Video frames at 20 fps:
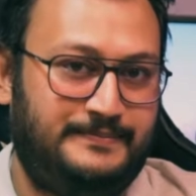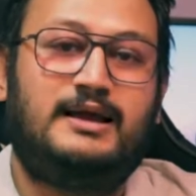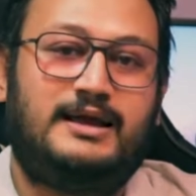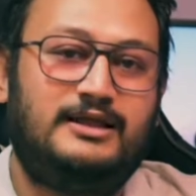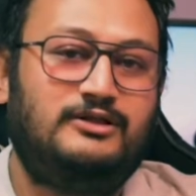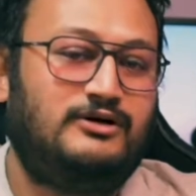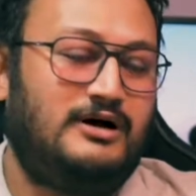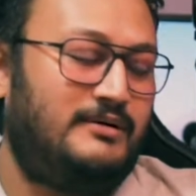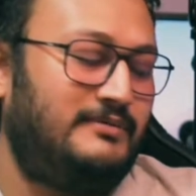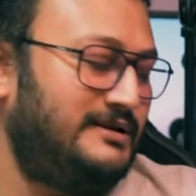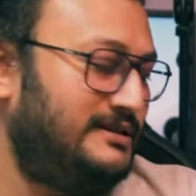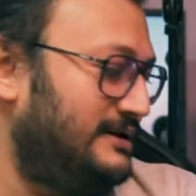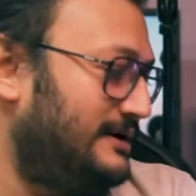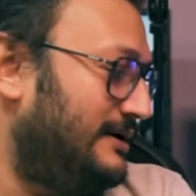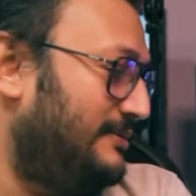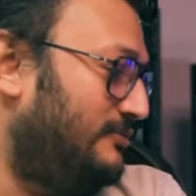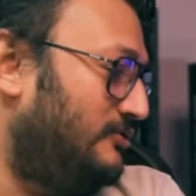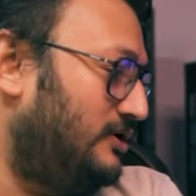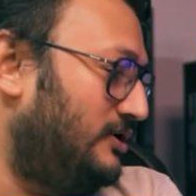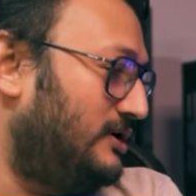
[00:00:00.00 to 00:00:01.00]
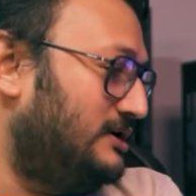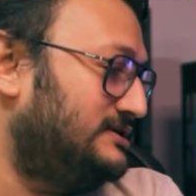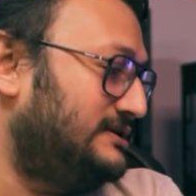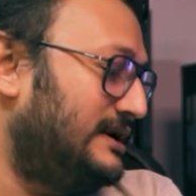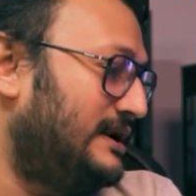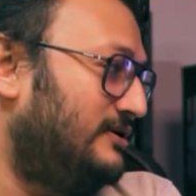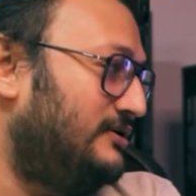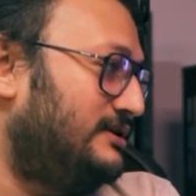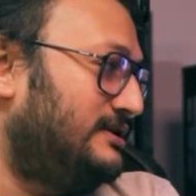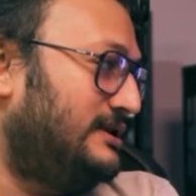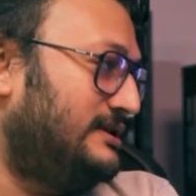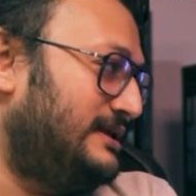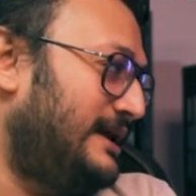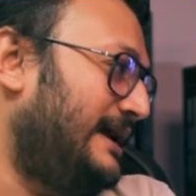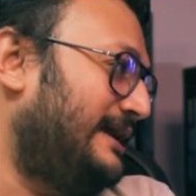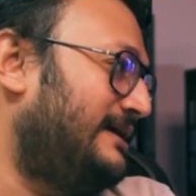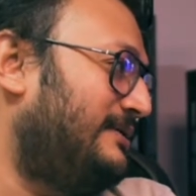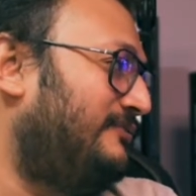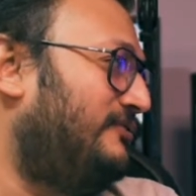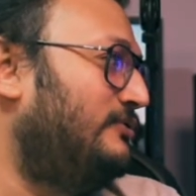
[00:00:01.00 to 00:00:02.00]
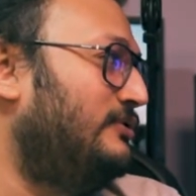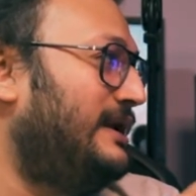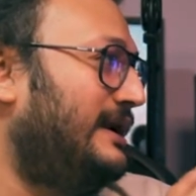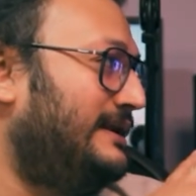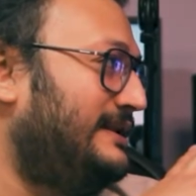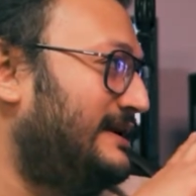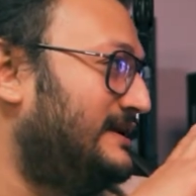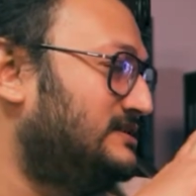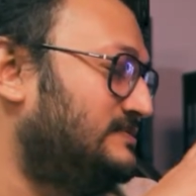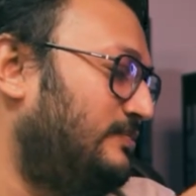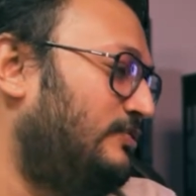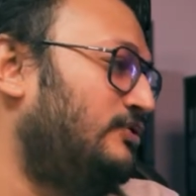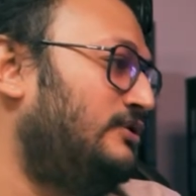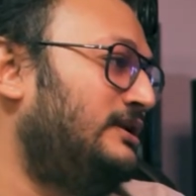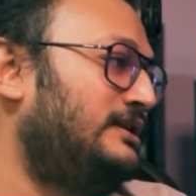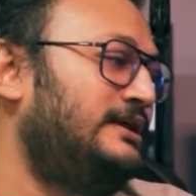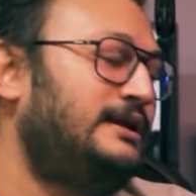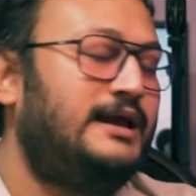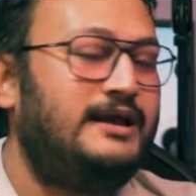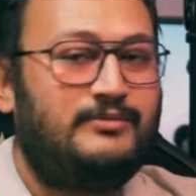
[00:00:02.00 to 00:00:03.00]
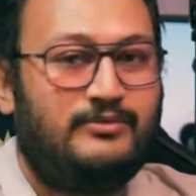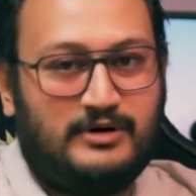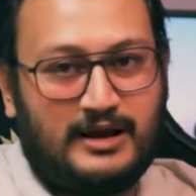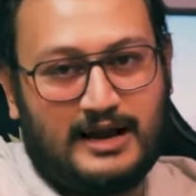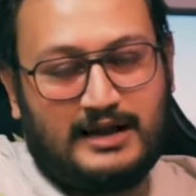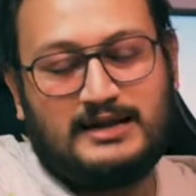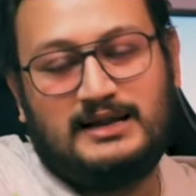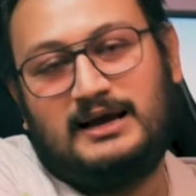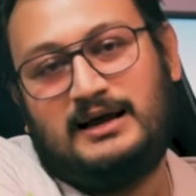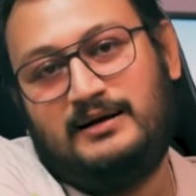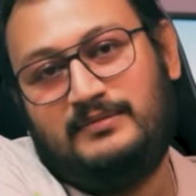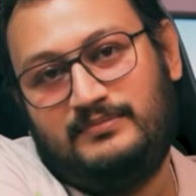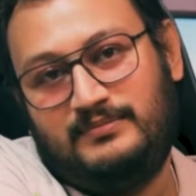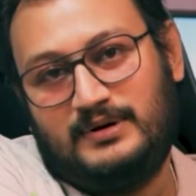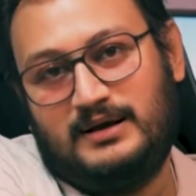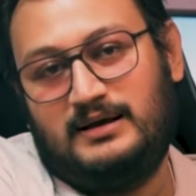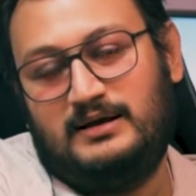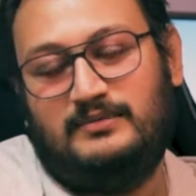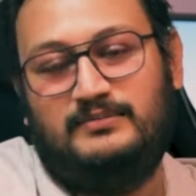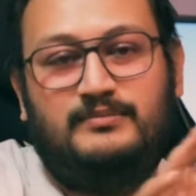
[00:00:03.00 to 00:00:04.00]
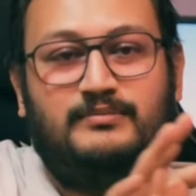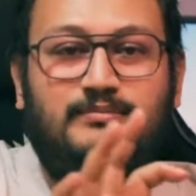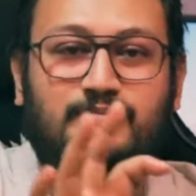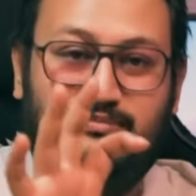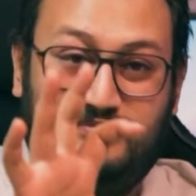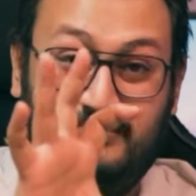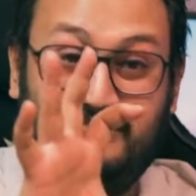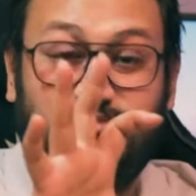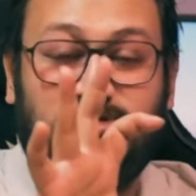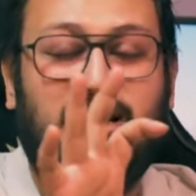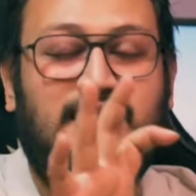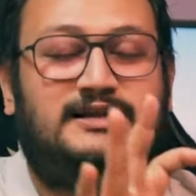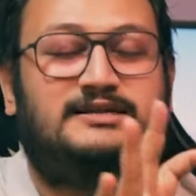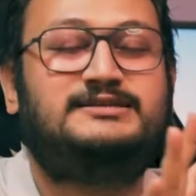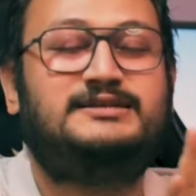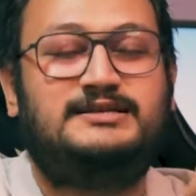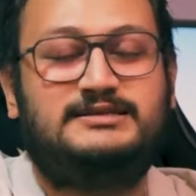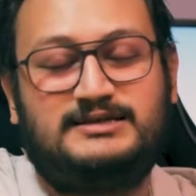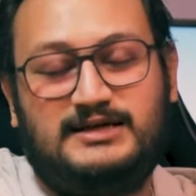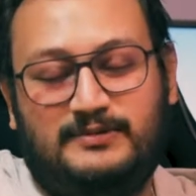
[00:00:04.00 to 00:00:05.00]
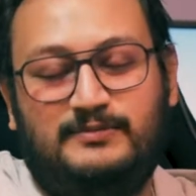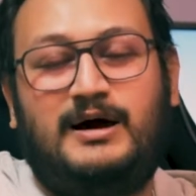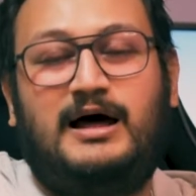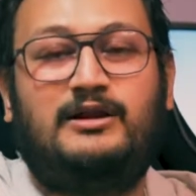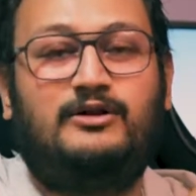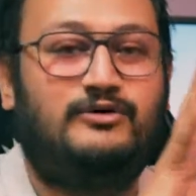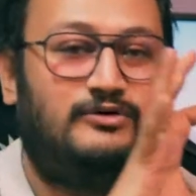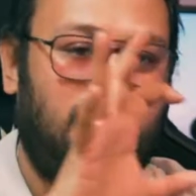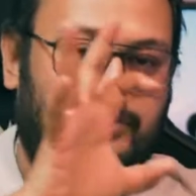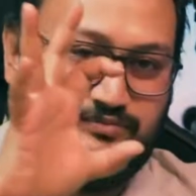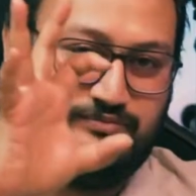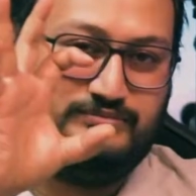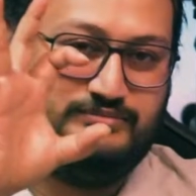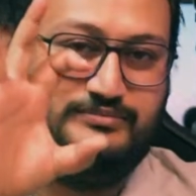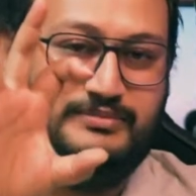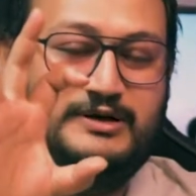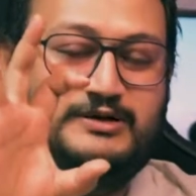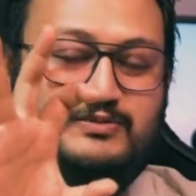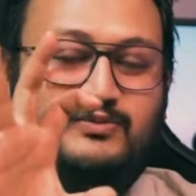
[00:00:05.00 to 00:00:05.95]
কিন্তু আমার যেটা মনে হয় সেটা হচ্ছে যে একটা ফুল এটিএক্স বোর্ড দিয়ে এবং একটা থার্টি সিরিজের ভালো বেশ